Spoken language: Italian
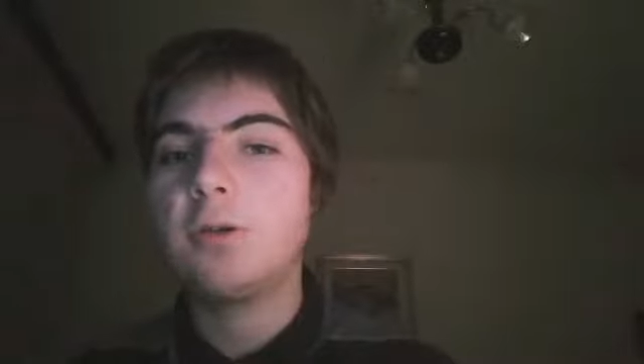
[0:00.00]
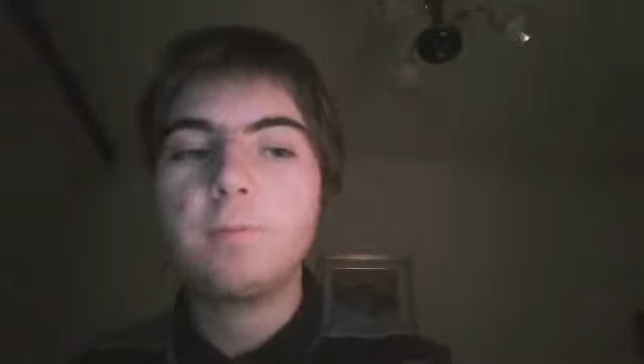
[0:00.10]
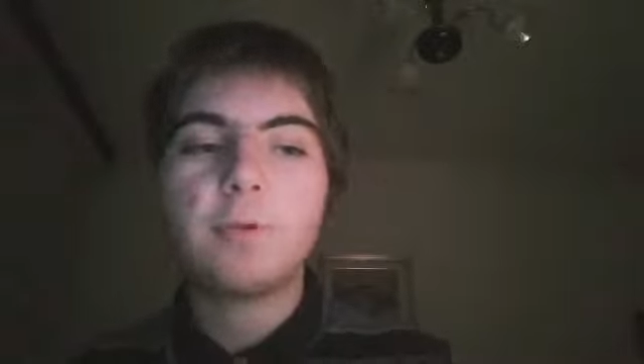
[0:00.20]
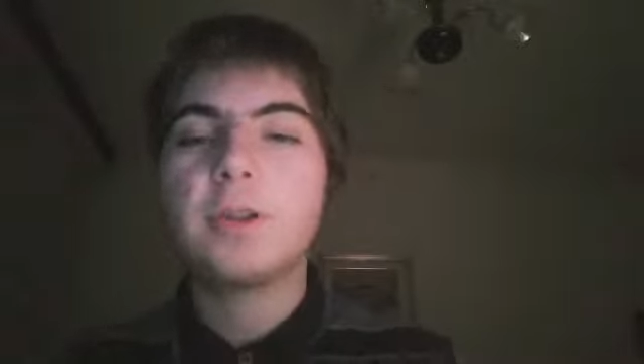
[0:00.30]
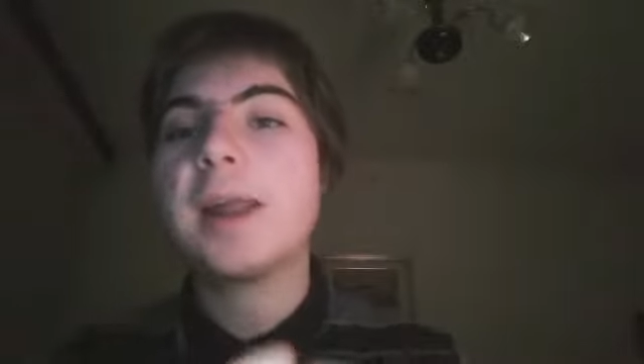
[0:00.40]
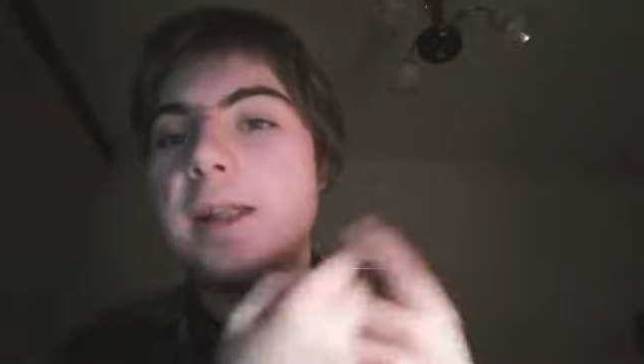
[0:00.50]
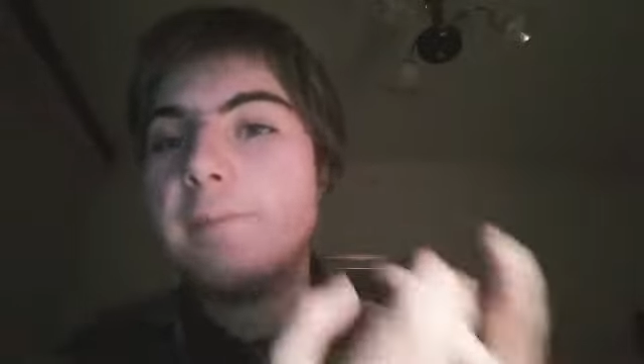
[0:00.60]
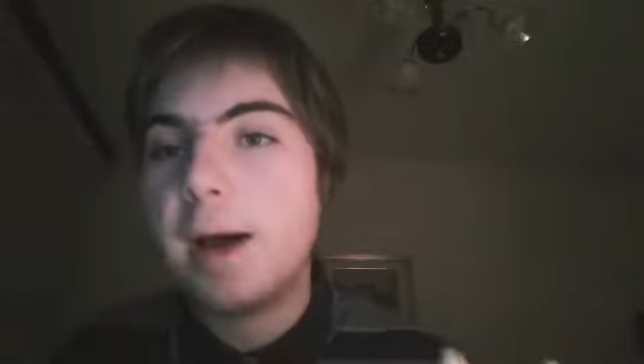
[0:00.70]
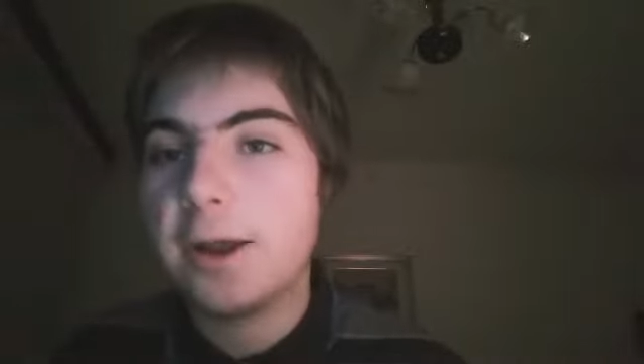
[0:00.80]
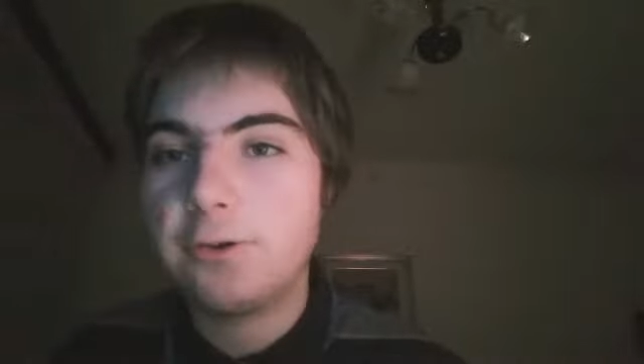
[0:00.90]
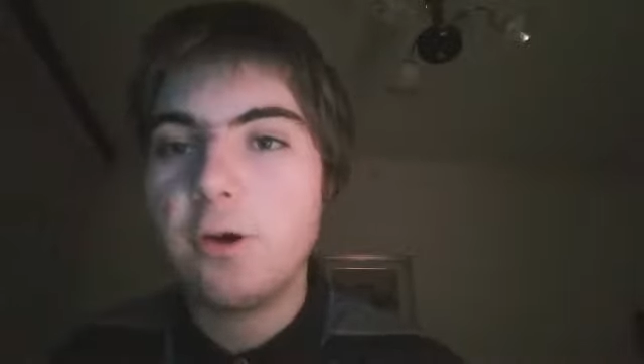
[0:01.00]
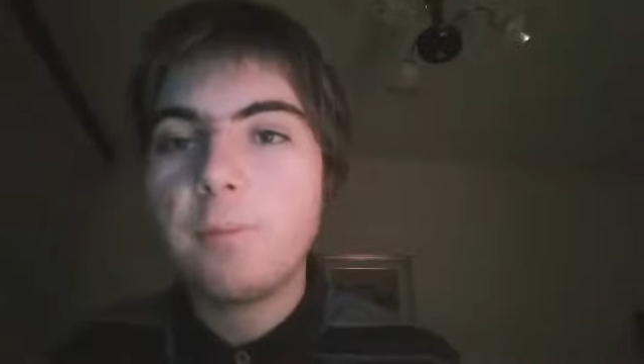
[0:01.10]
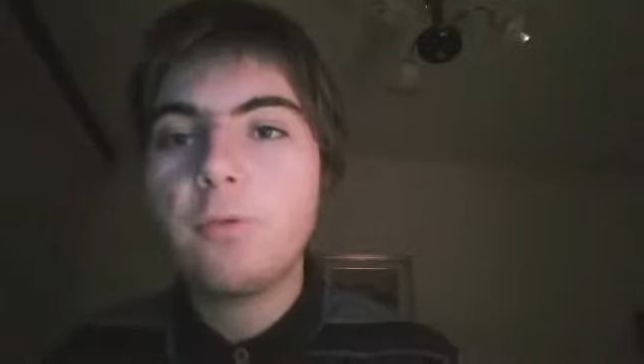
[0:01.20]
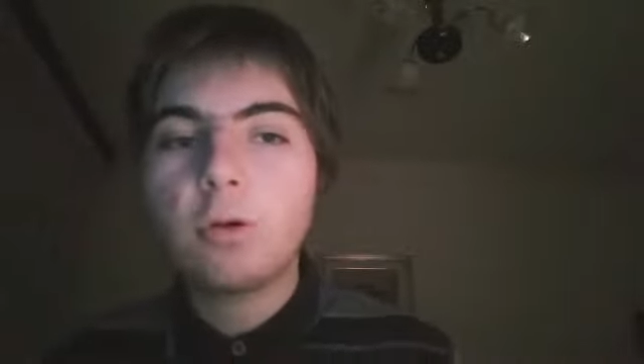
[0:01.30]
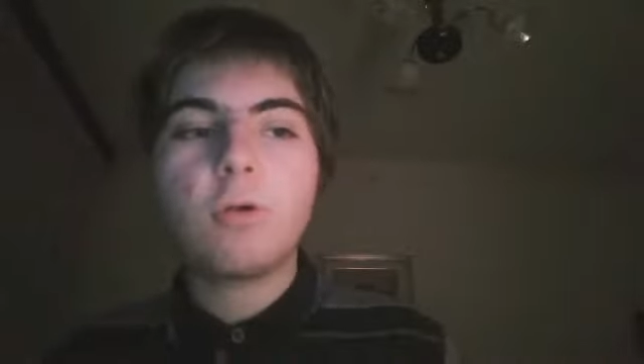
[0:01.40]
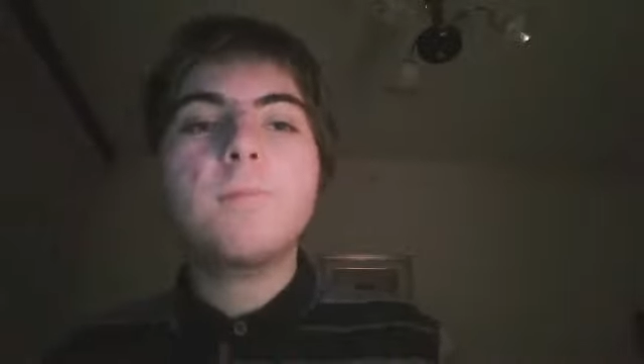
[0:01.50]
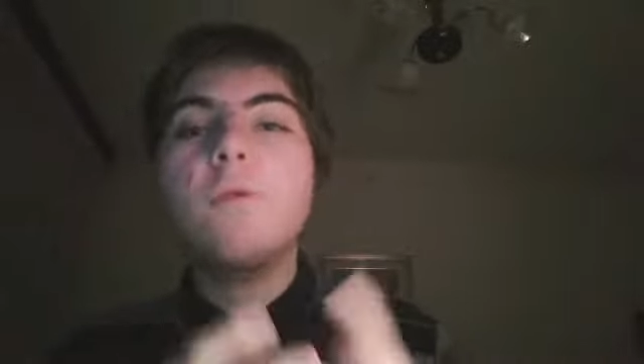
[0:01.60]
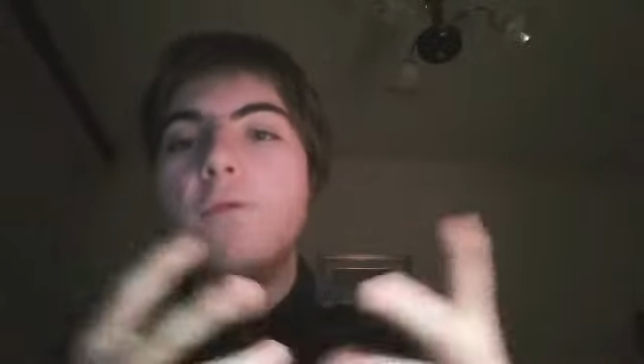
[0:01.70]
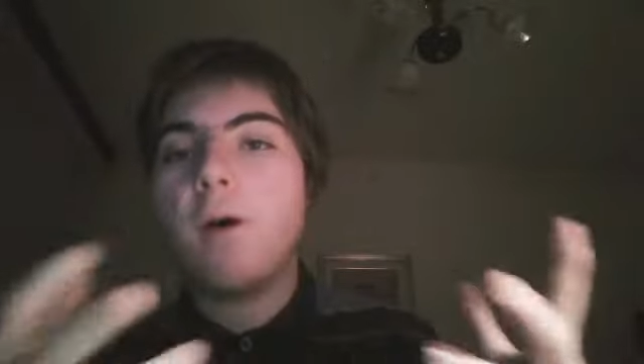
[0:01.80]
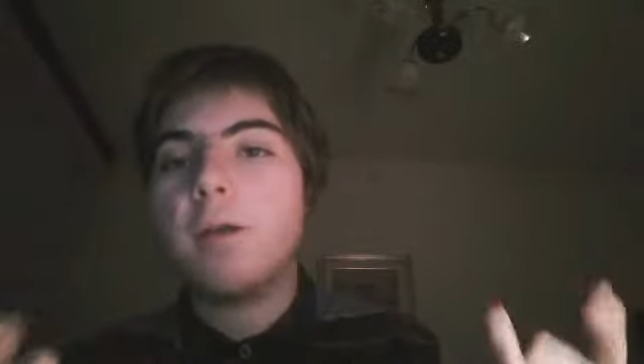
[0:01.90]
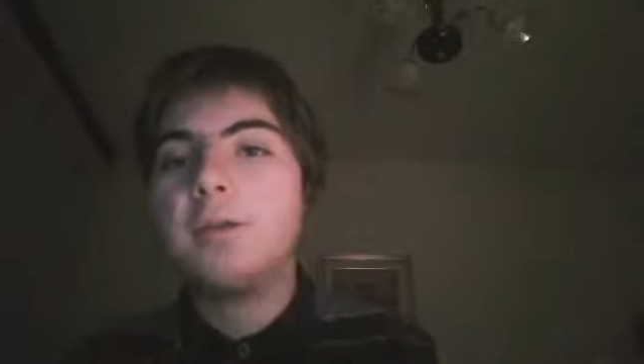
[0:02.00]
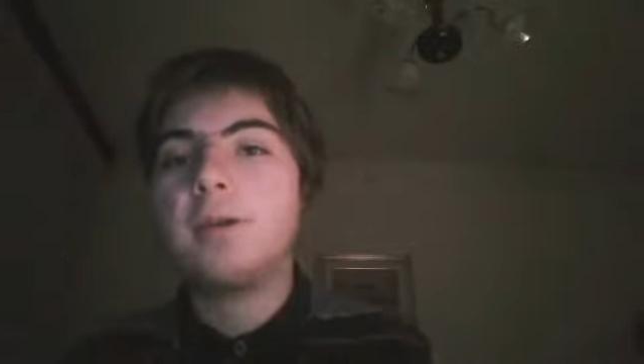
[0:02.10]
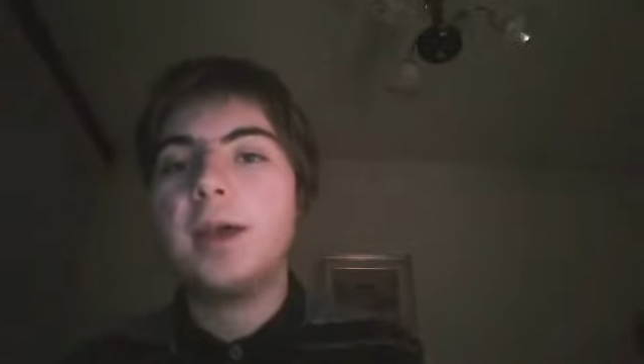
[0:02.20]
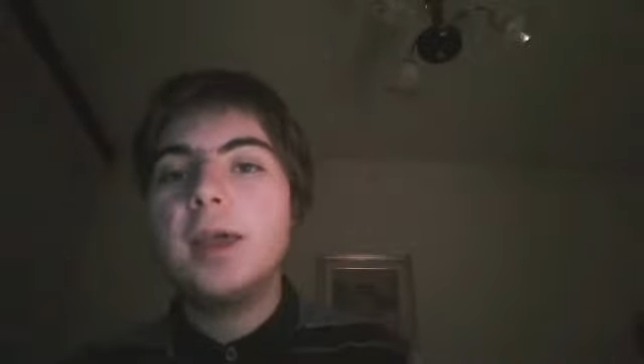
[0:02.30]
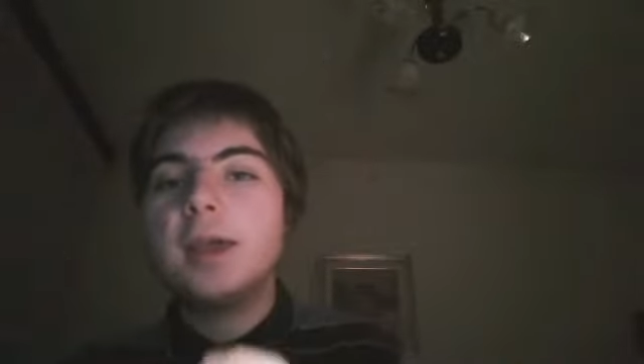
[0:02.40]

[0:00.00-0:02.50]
a impostare dal basso appunto con Buffon cioè,